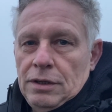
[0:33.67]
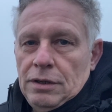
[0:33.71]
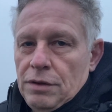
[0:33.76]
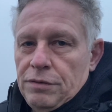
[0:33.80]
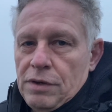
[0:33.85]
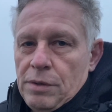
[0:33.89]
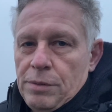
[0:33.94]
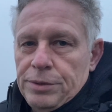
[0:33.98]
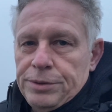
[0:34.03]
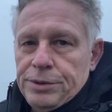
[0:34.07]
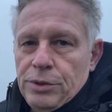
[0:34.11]
auf
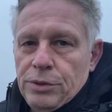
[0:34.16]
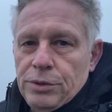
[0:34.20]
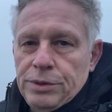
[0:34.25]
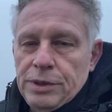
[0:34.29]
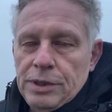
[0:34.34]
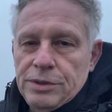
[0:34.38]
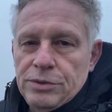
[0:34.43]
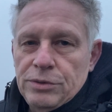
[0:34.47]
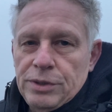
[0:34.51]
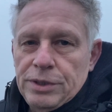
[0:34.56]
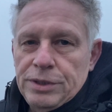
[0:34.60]
einmal tauchen
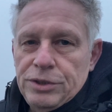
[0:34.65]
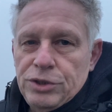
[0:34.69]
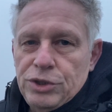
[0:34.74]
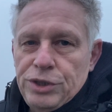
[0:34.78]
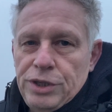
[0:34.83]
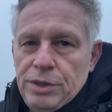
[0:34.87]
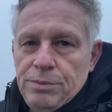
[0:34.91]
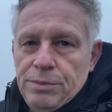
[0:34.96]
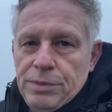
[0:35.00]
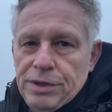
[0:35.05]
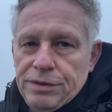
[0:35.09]
dann so ganz
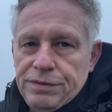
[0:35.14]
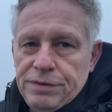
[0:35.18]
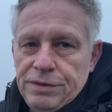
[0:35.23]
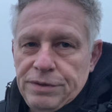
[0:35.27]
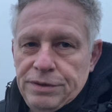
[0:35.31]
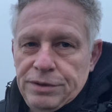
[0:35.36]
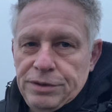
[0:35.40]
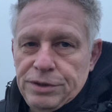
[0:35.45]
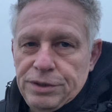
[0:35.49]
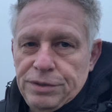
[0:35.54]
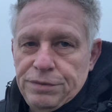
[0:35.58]

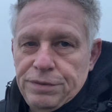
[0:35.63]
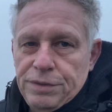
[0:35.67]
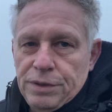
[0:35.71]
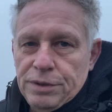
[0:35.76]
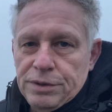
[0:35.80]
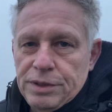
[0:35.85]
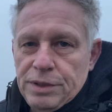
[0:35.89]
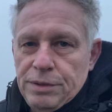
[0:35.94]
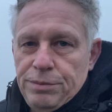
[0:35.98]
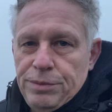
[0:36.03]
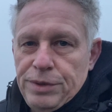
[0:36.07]
schemenhaft die Schiffe
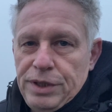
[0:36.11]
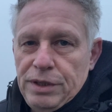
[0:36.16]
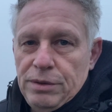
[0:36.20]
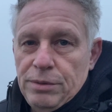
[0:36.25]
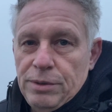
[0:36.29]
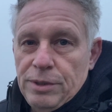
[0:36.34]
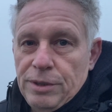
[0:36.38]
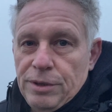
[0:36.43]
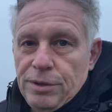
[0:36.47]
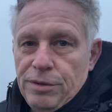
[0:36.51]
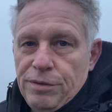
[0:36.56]
aus dem
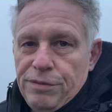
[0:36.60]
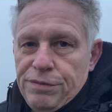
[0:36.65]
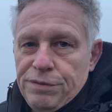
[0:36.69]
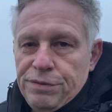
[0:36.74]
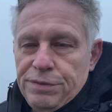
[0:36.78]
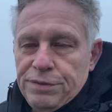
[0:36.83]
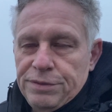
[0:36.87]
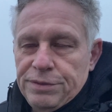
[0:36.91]
Nebel auf.